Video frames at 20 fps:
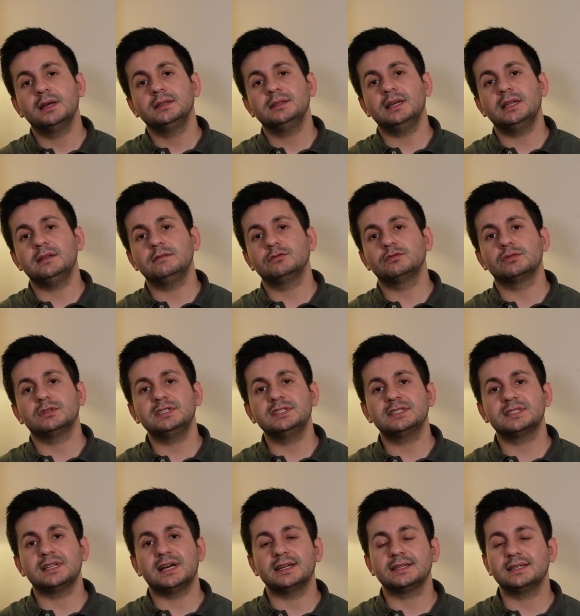televizyon
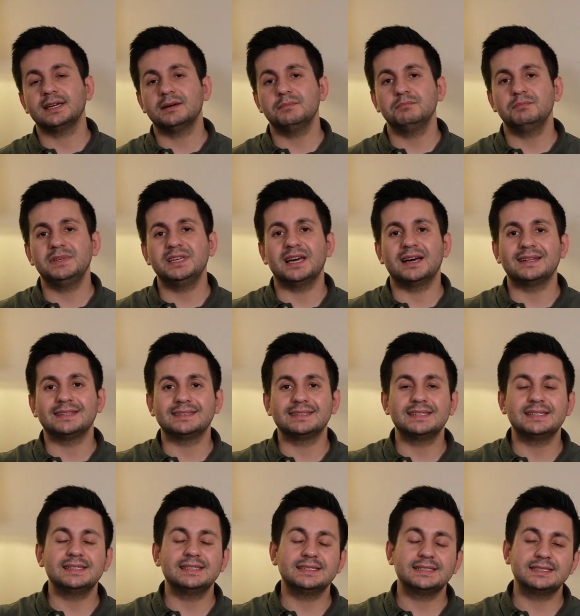izlerken bir
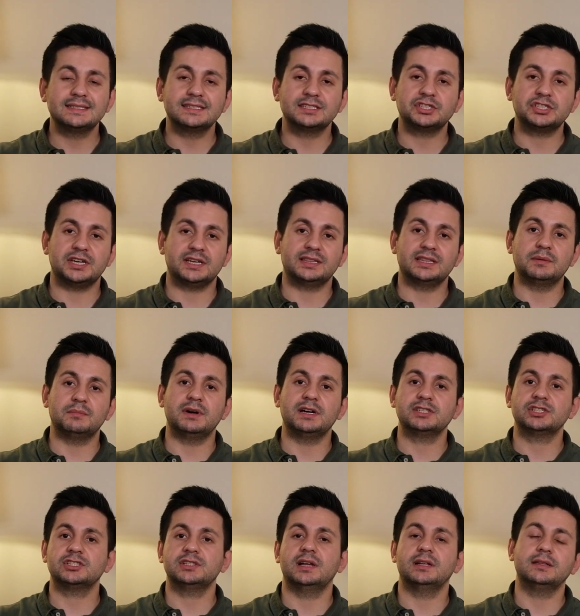anda sızı şeklinde
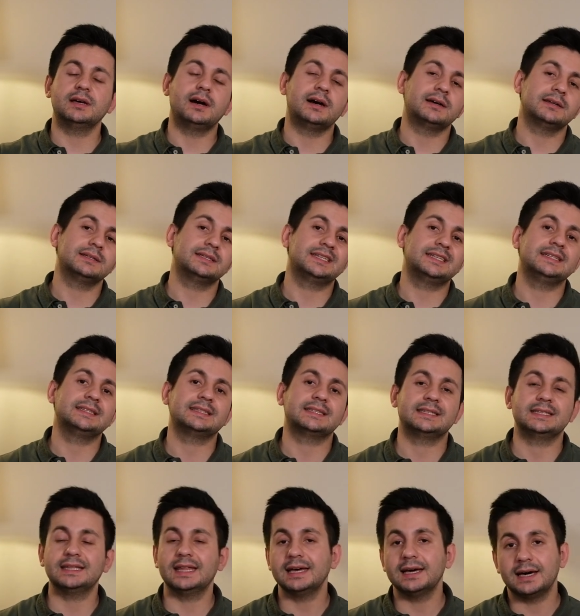başlayan ağrı
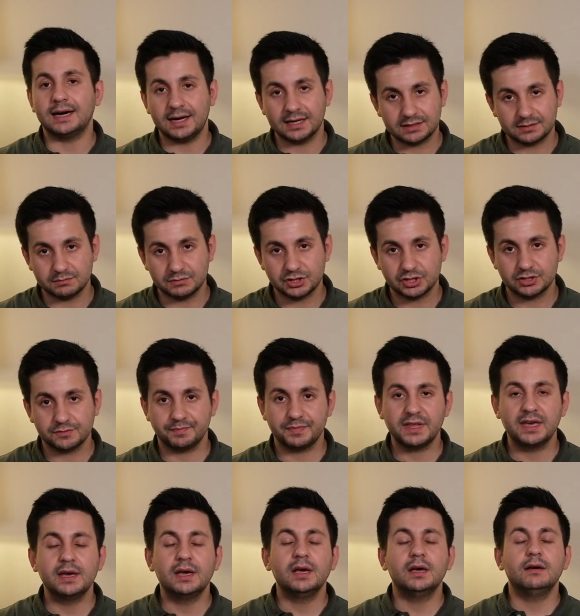gitgide artmış.
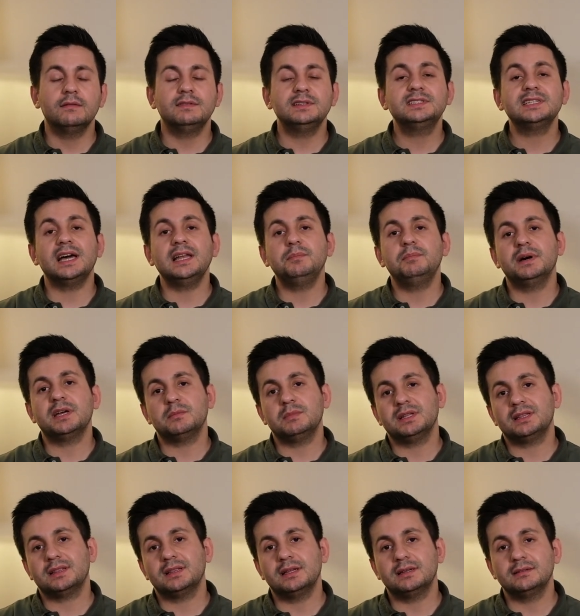Vital
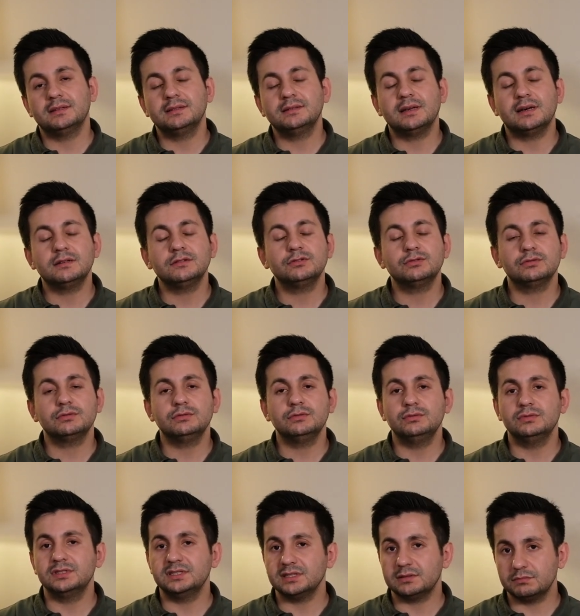parametrelerinde tansiyonu
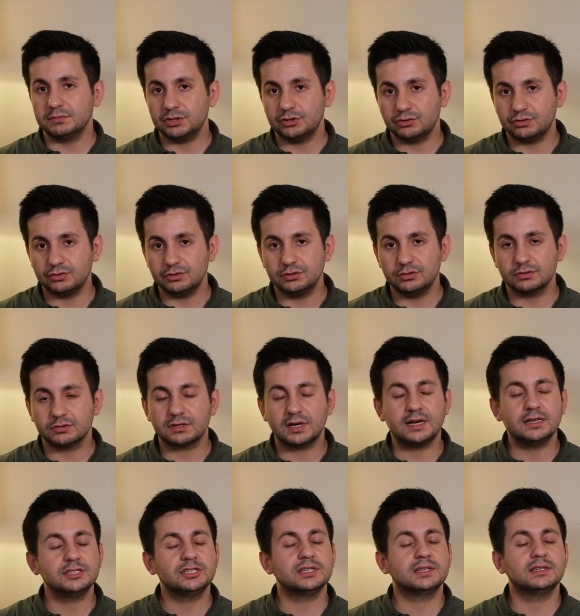170-100,
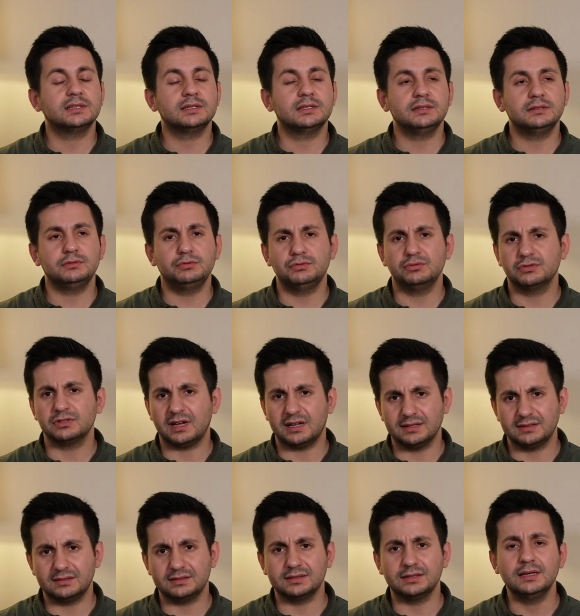kan şekeri
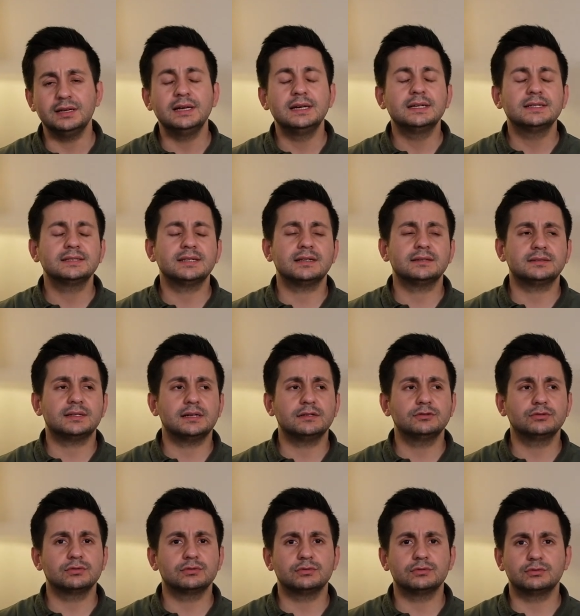106,
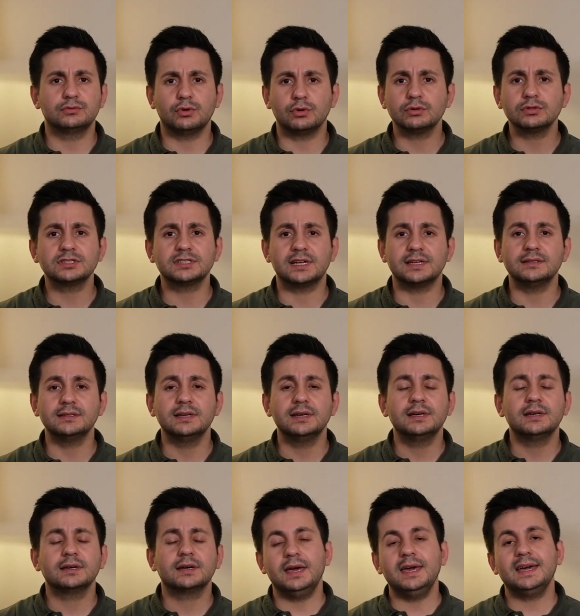saturasyonu 90,
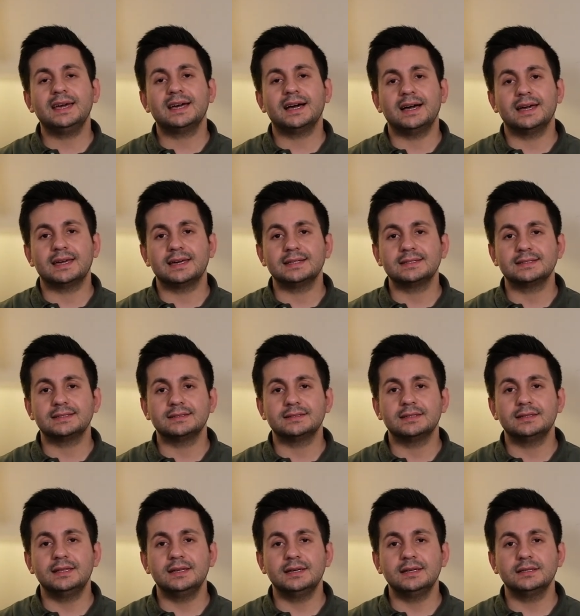
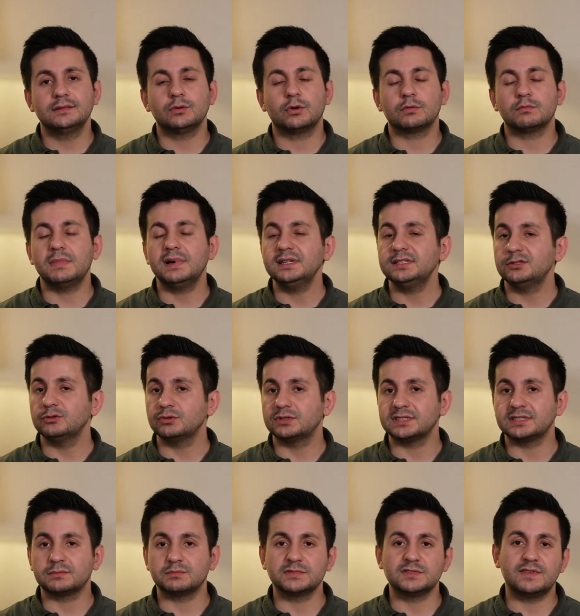EKG'sinde de normal sinüs
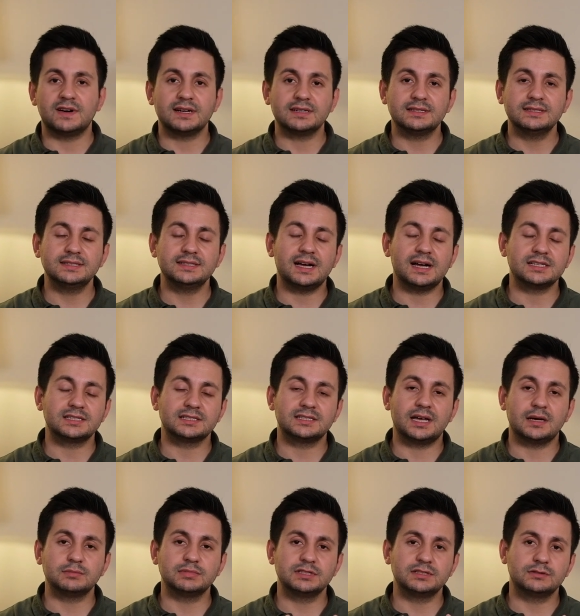ritmi vardı. Sadece
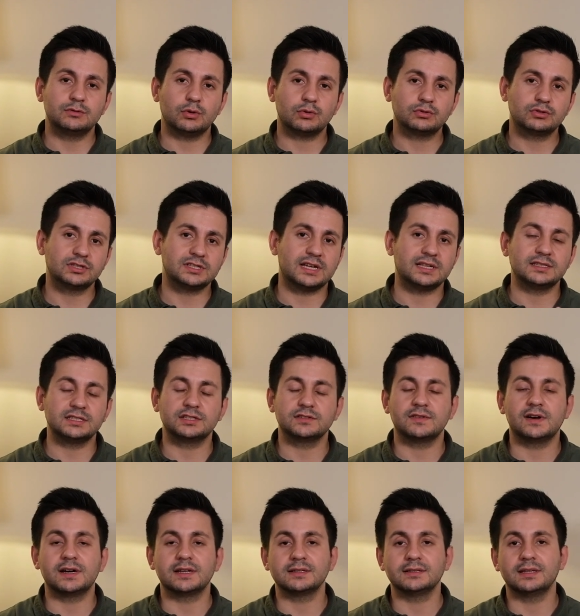nabzı 90
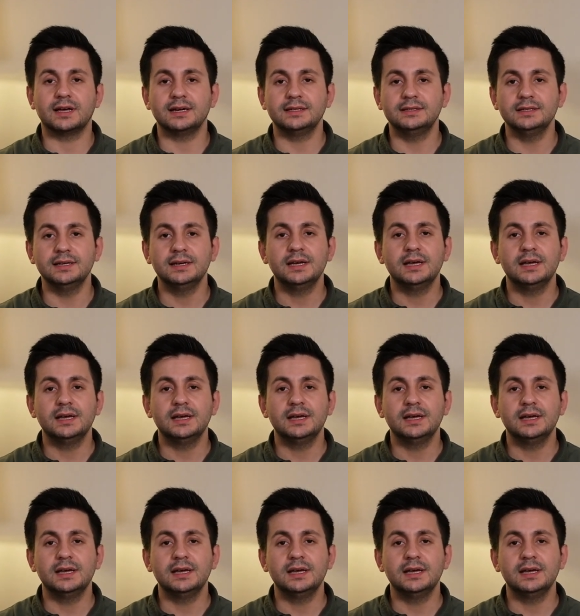civarındaydı.